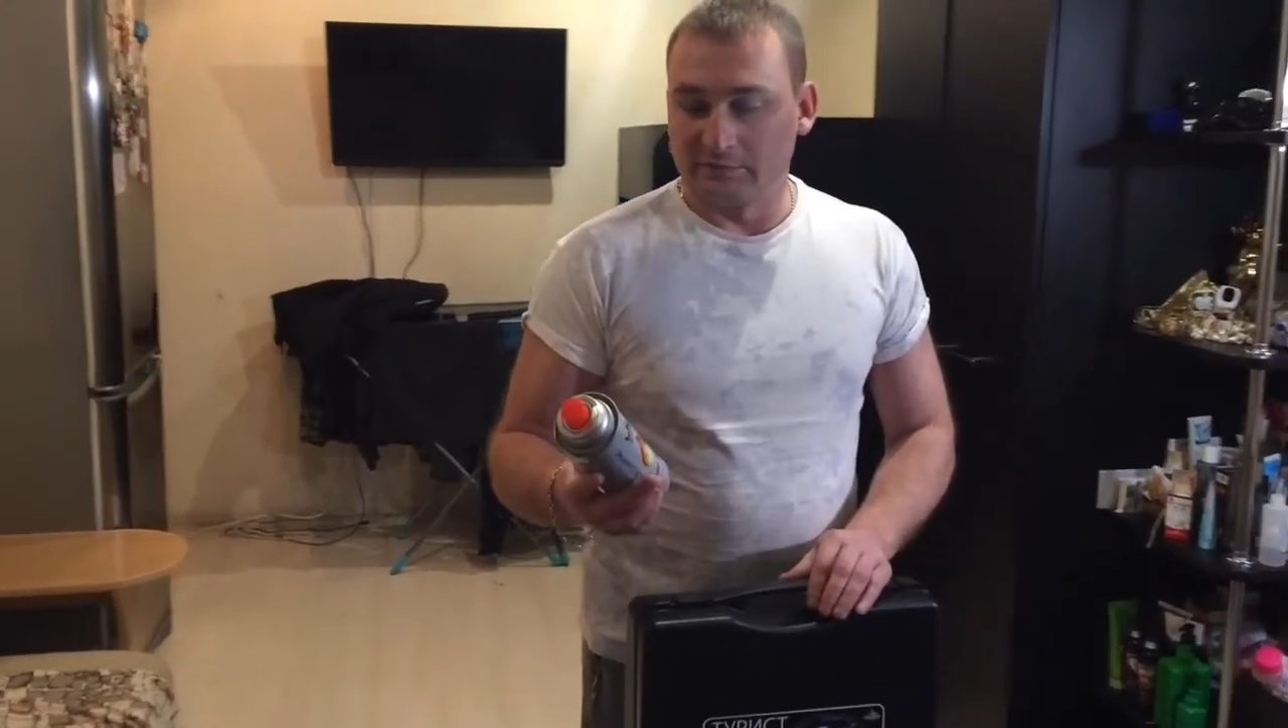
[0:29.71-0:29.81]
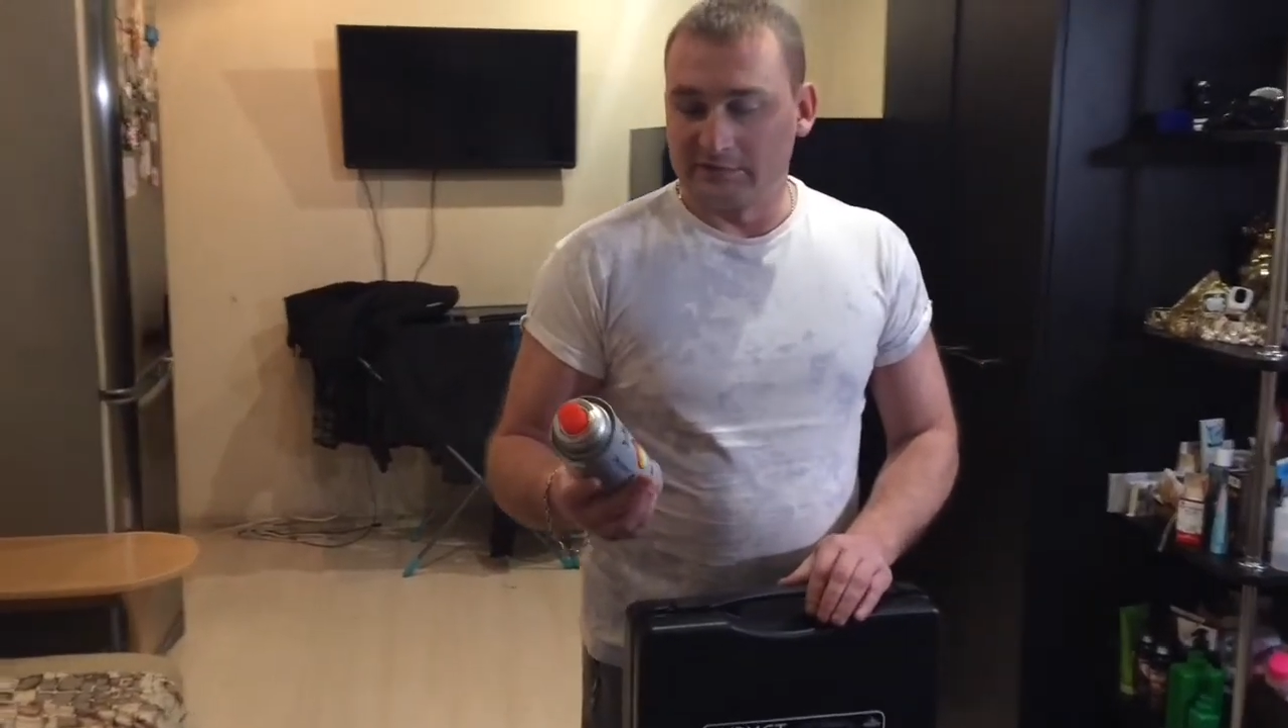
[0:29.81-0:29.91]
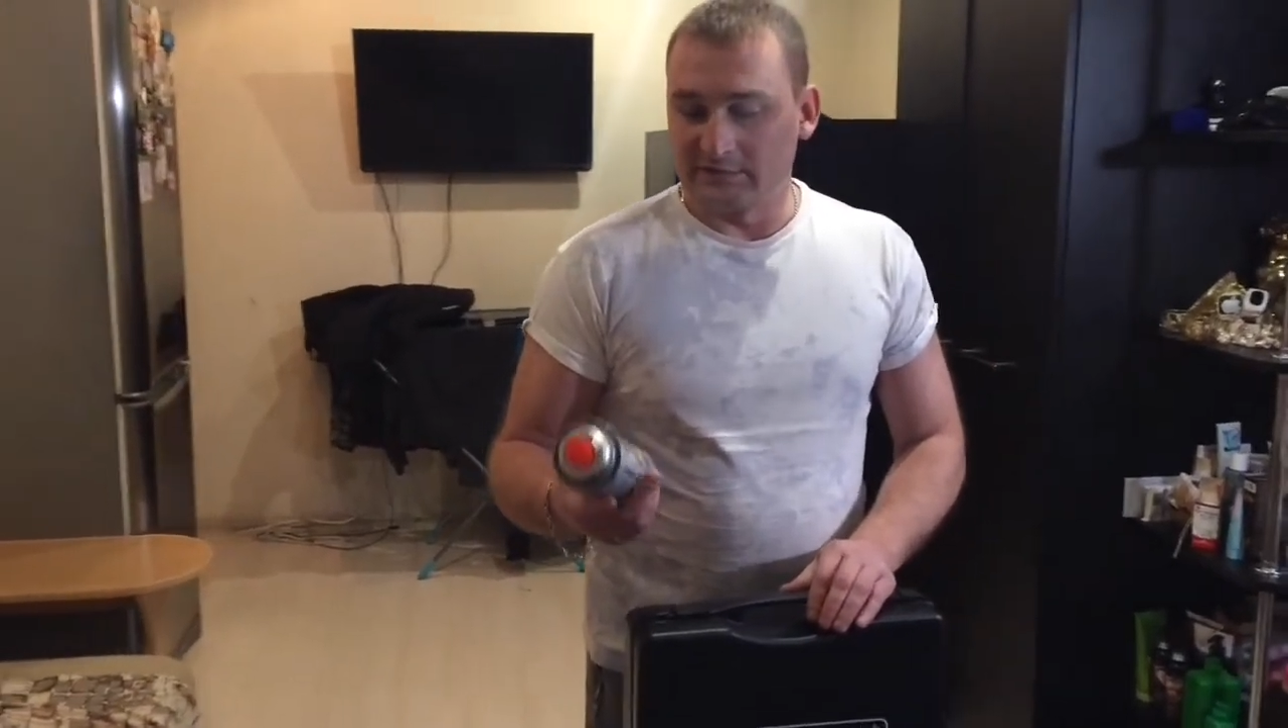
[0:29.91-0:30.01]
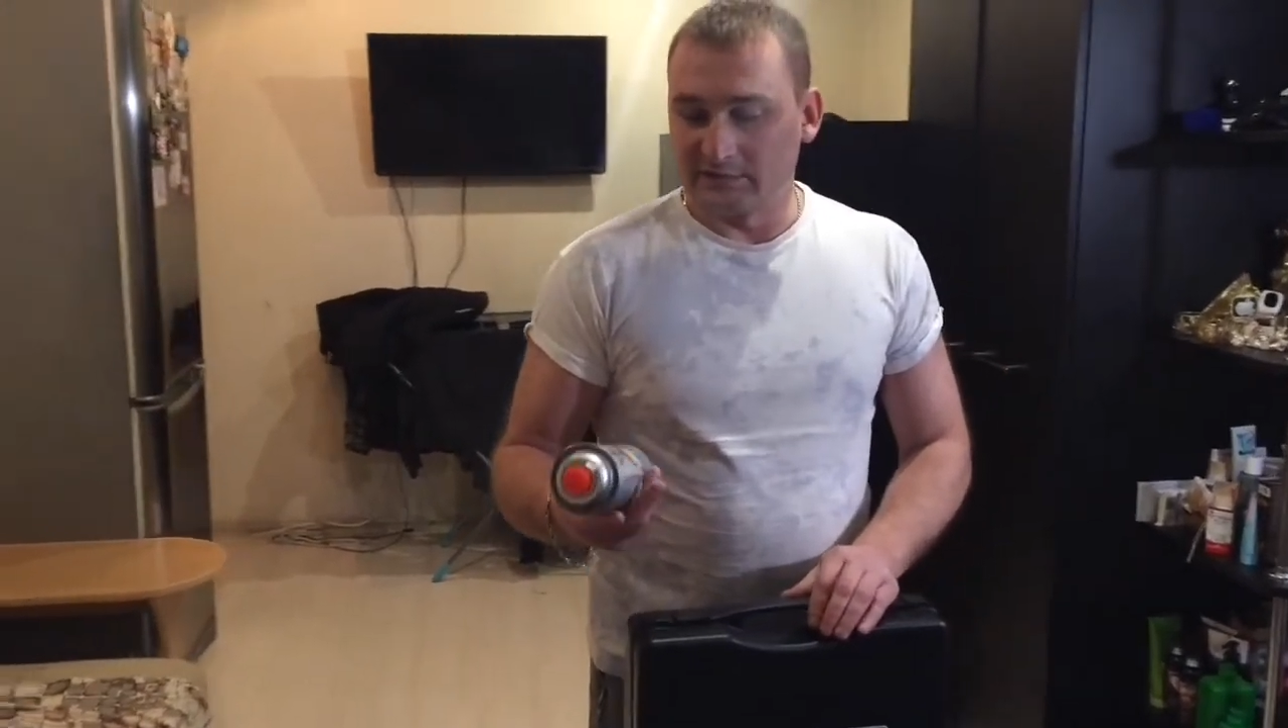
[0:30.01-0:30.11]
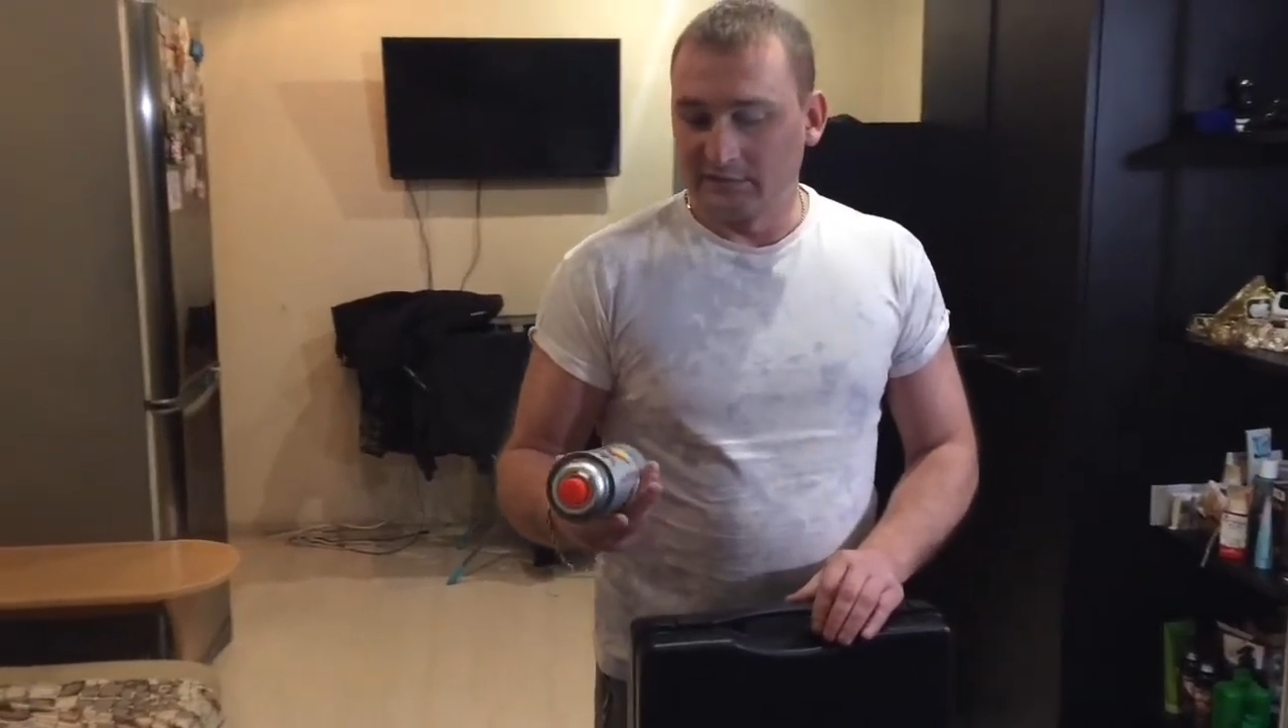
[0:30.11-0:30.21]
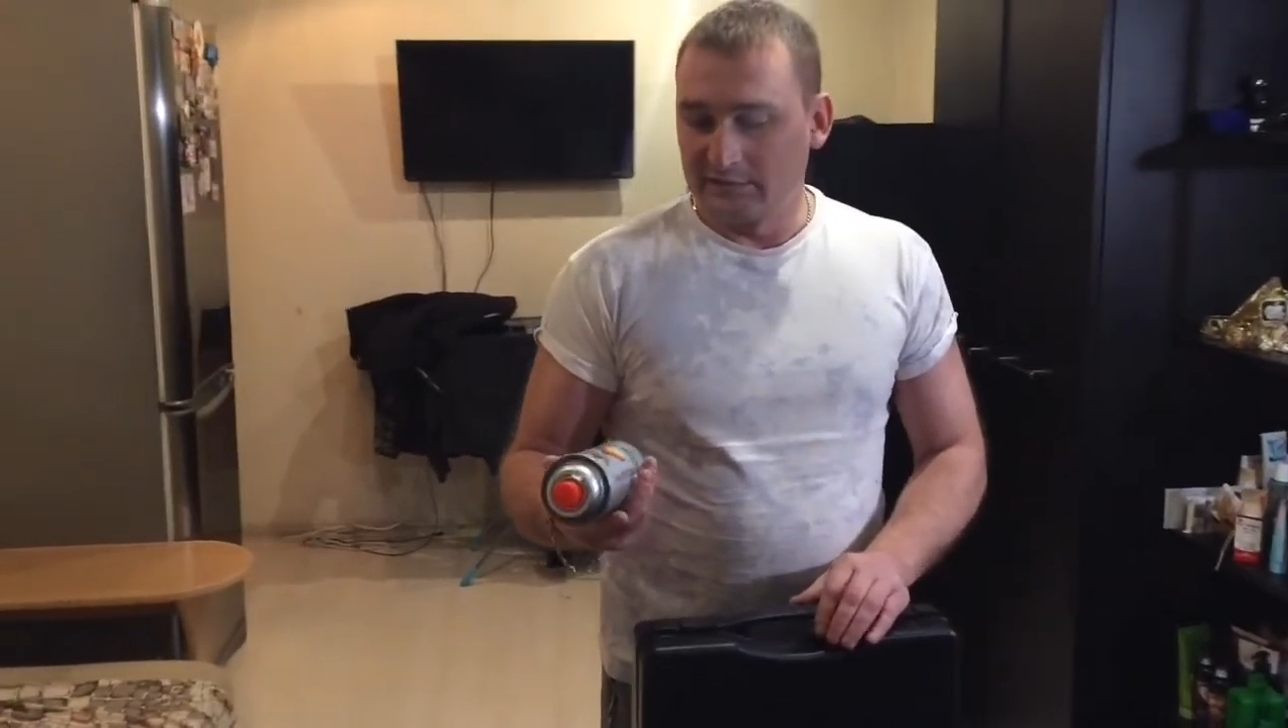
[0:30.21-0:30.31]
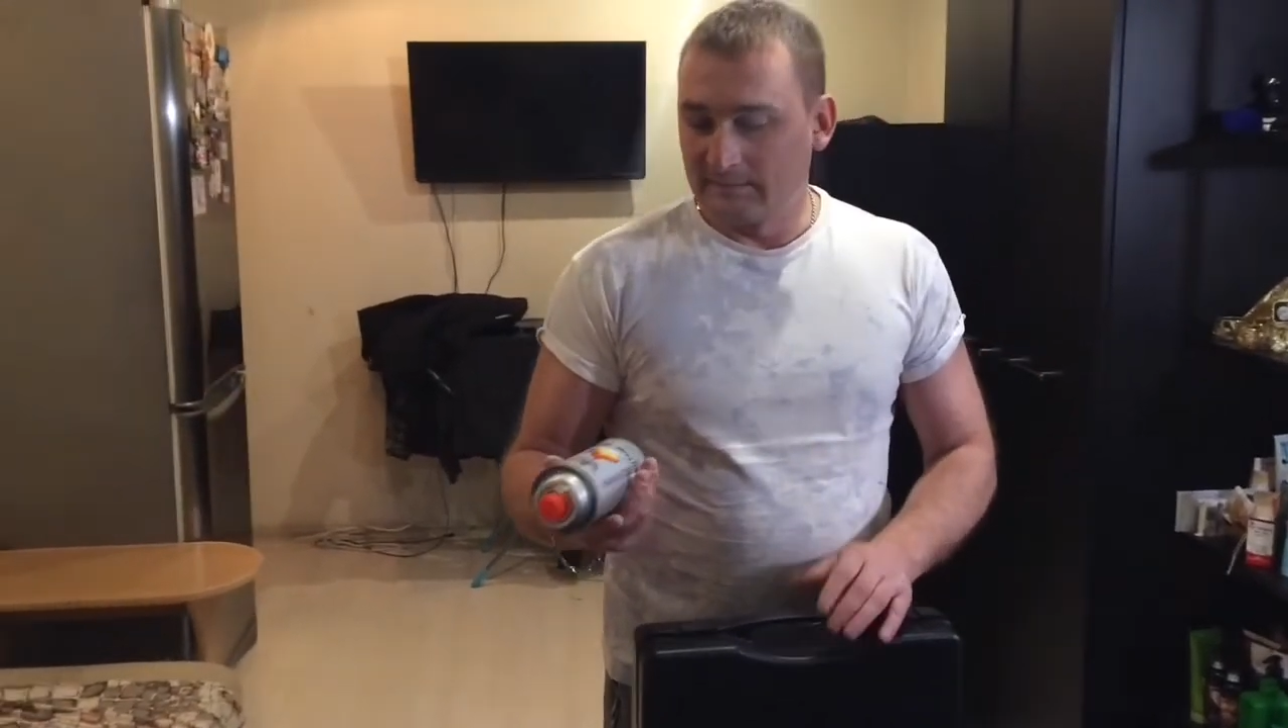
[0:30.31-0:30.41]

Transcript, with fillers: Минске,